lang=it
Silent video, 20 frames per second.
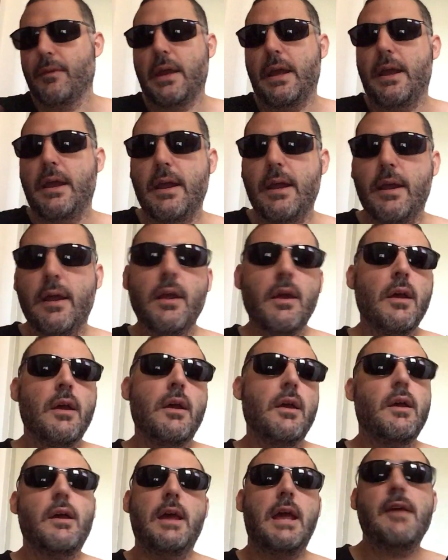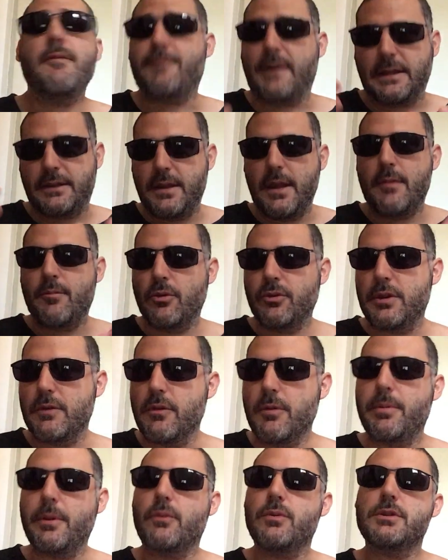Eh, e infatti è il
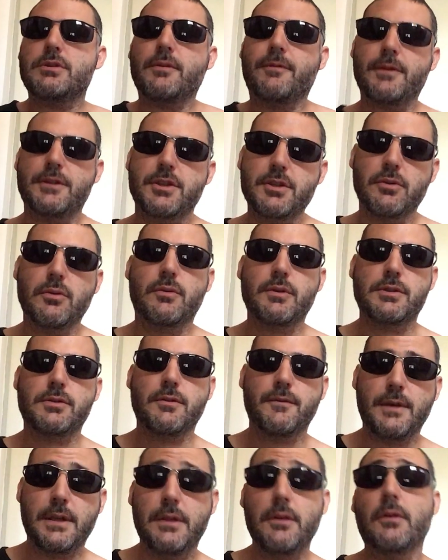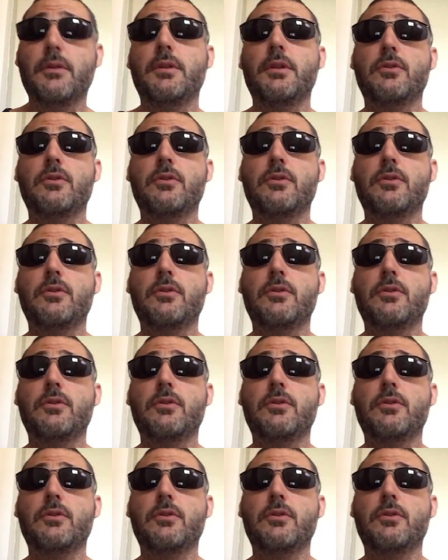motivo per cui sto facendo questo video.